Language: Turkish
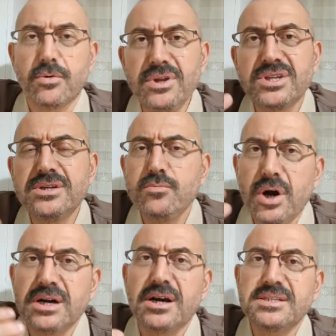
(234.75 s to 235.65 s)
Onun için
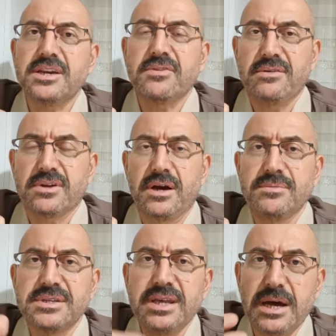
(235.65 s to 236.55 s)
muhakkak sevk
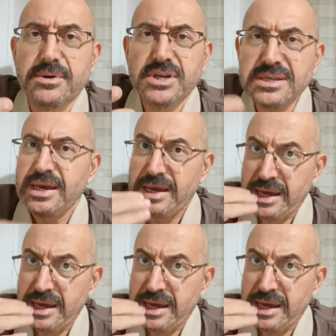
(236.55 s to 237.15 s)
evrağımızı ne yapacağız?